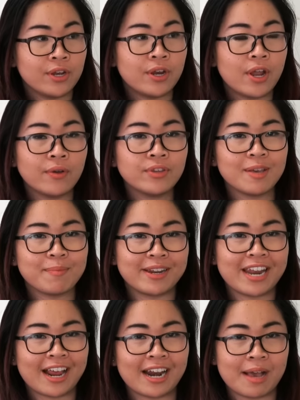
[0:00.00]
Nếu như mà
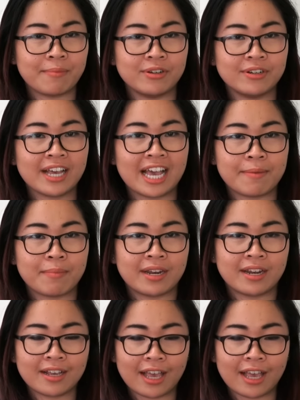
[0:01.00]
đang làm nửa ngày mà nó